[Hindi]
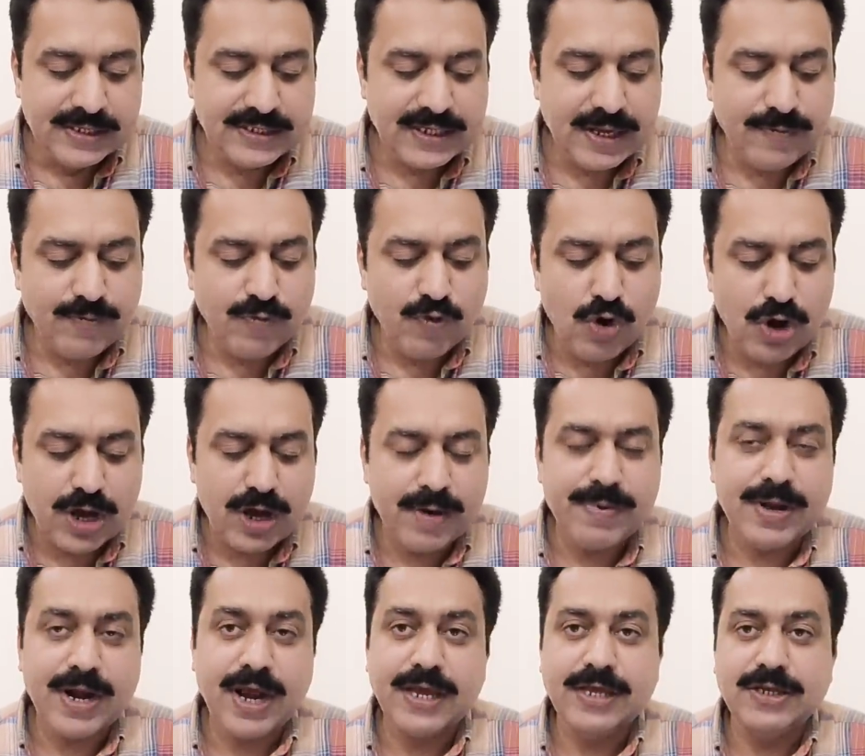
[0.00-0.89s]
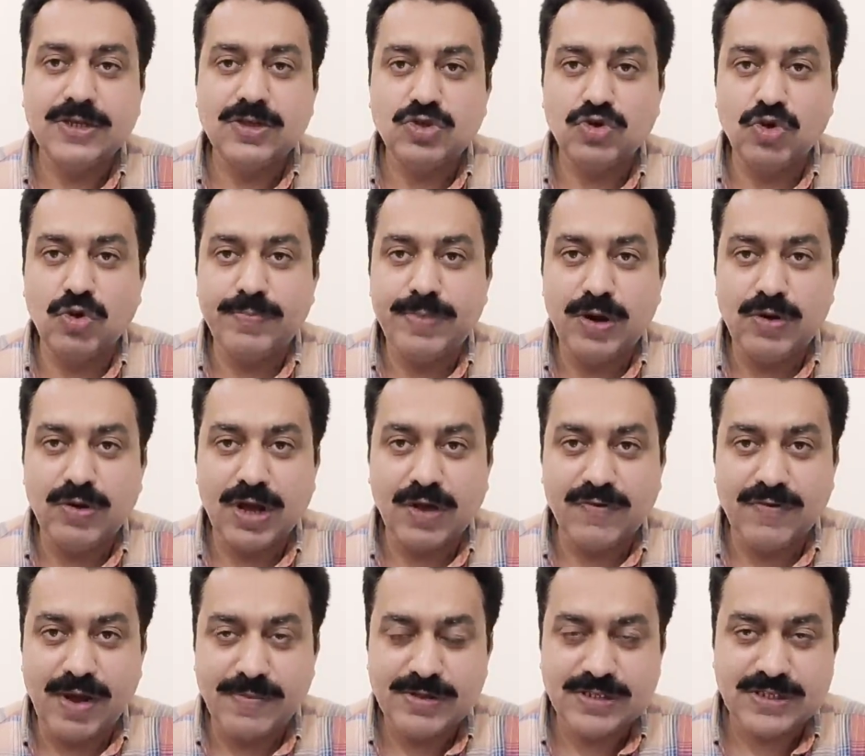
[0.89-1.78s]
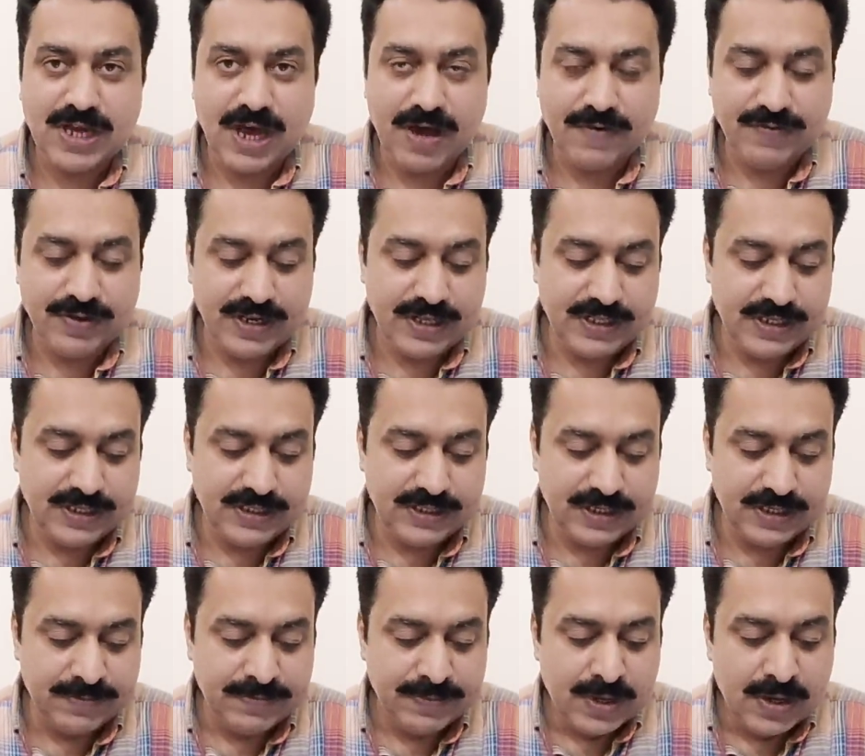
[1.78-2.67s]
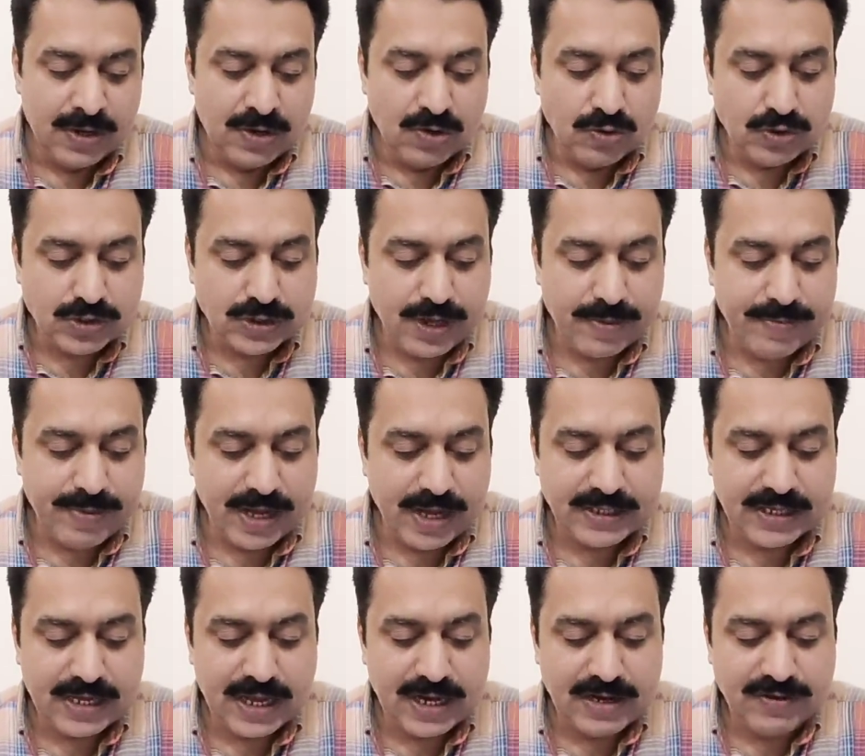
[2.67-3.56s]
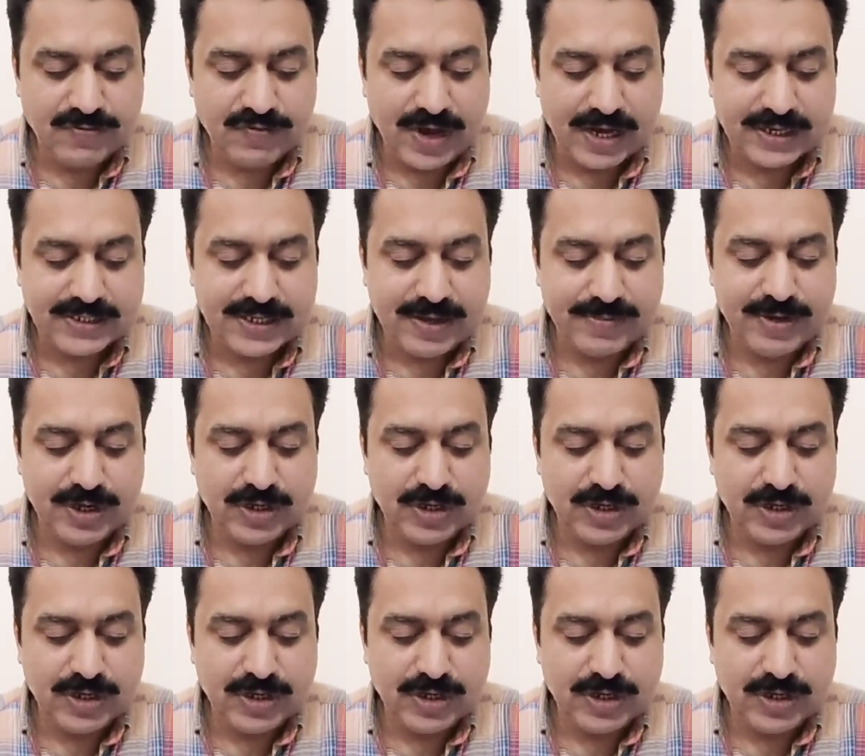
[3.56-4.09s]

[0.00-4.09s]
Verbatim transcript: जब वो खबर आई जो बैन अवी सहाफ़ी ने दी थी उसके बाद अली शफाक साहब ने